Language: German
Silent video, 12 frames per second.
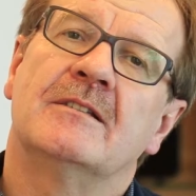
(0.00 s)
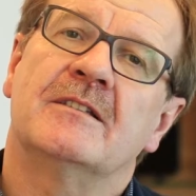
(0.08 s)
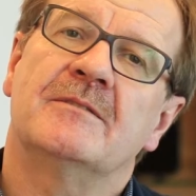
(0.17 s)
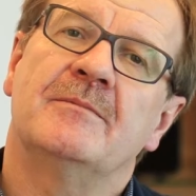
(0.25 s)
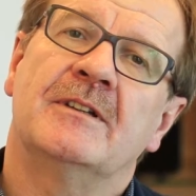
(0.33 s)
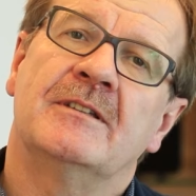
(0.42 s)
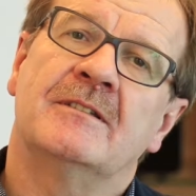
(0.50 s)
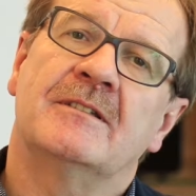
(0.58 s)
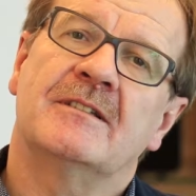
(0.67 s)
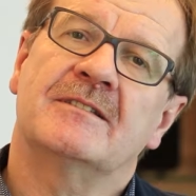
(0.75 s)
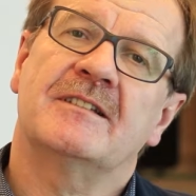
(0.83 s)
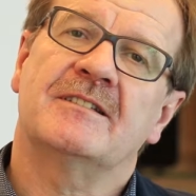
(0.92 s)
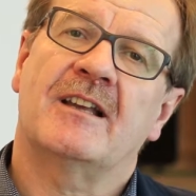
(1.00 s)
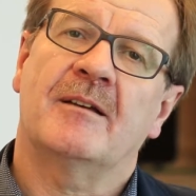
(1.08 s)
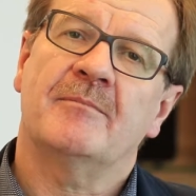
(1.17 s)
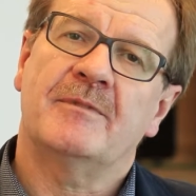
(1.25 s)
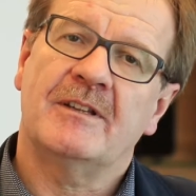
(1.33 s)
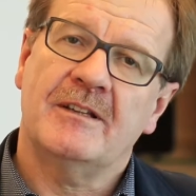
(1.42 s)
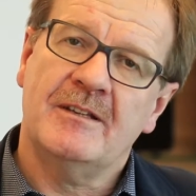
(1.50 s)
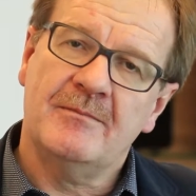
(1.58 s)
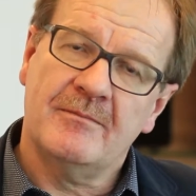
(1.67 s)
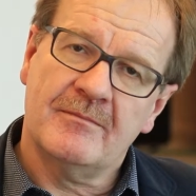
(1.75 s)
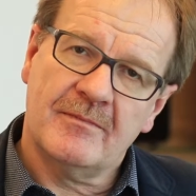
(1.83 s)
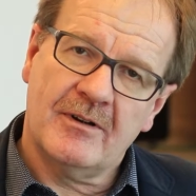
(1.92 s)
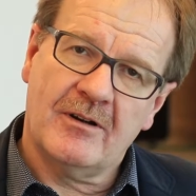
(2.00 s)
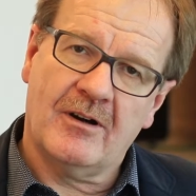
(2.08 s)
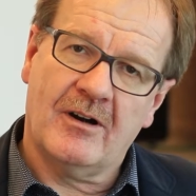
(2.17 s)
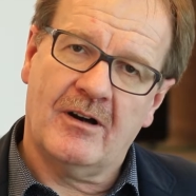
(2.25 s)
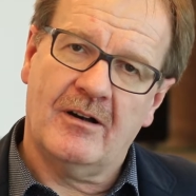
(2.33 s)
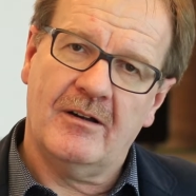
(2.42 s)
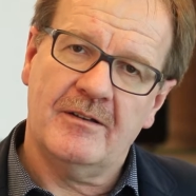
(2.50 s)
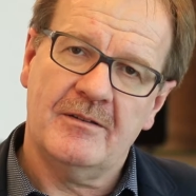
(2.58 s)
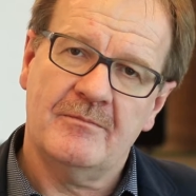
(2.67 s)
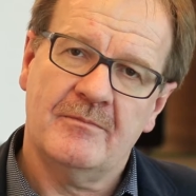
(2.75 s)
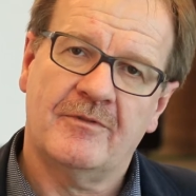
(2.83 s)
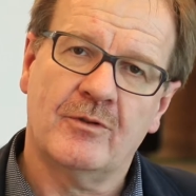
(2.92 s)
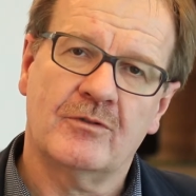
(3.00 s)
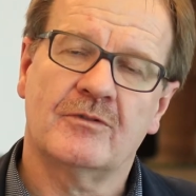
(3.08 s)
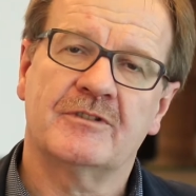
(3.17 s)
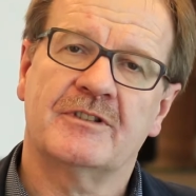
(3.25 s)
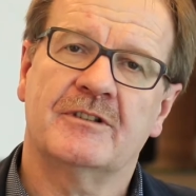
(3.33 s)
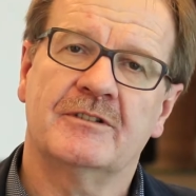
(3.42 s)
dass man das Gesamte im, im Fokus